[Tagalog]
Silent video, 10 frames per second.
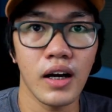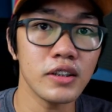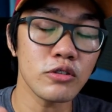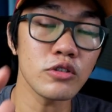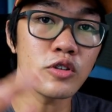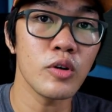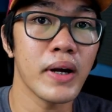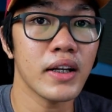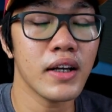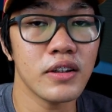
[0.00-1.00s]
At kung gusto mo
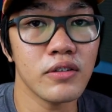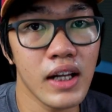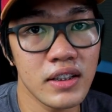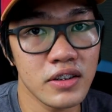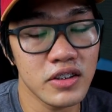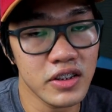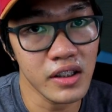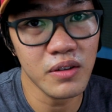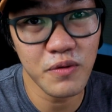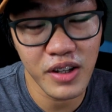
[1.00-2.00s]
pa ng ganitong klaseng
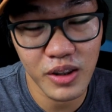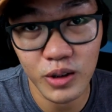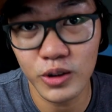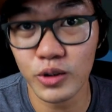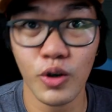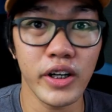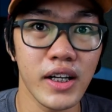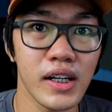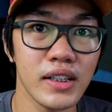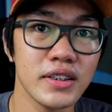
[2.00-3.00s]
chill video
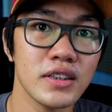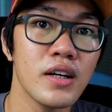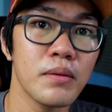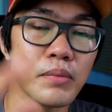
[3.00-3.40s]
tutorials,